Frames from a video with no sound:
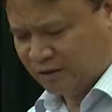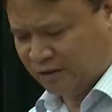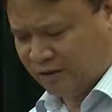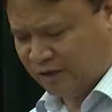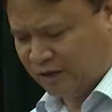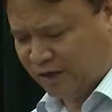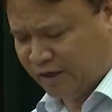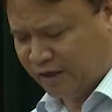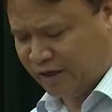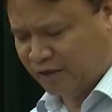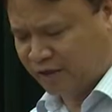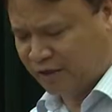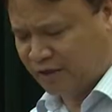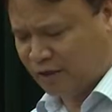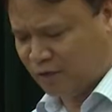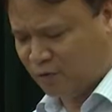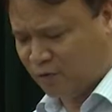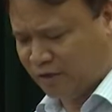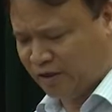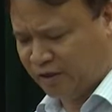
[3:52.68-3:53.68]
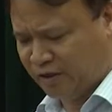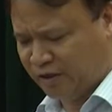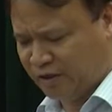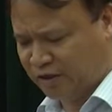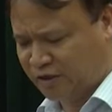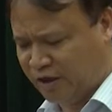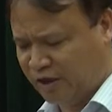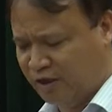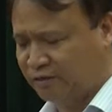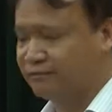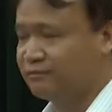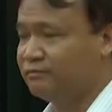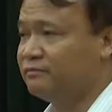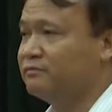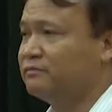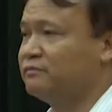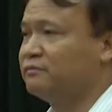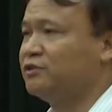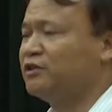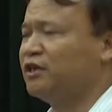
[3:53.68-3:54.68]
Thì đề nghị lực lượng quản lý thị trường
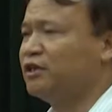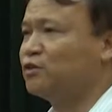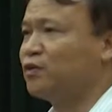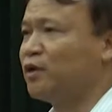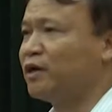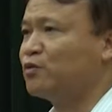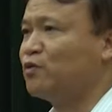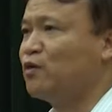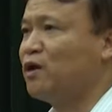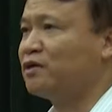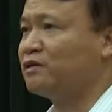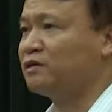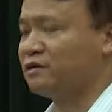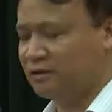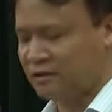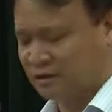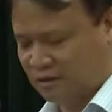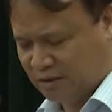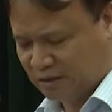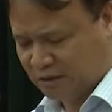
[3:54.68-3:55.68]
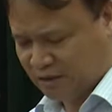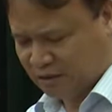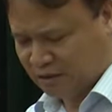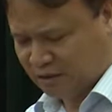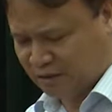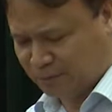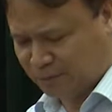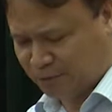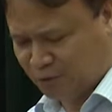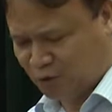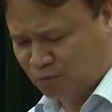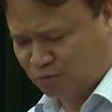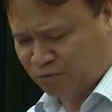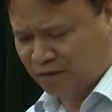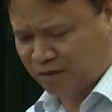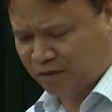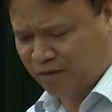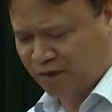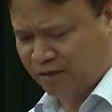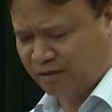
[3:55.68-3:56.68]
trên toàn quốc tập trung
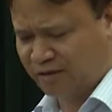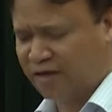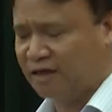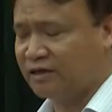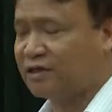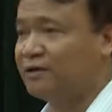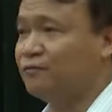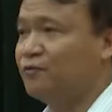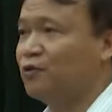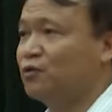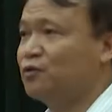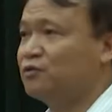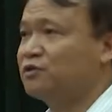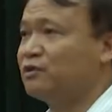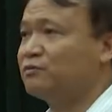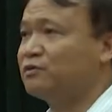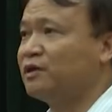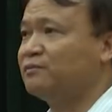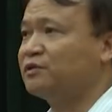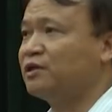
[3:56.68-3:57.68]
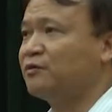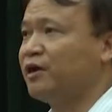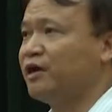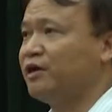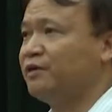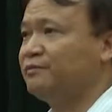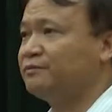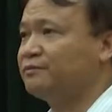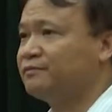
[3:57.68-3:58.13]
thực hiện các nhiệm vụ trọng tâm sau đây.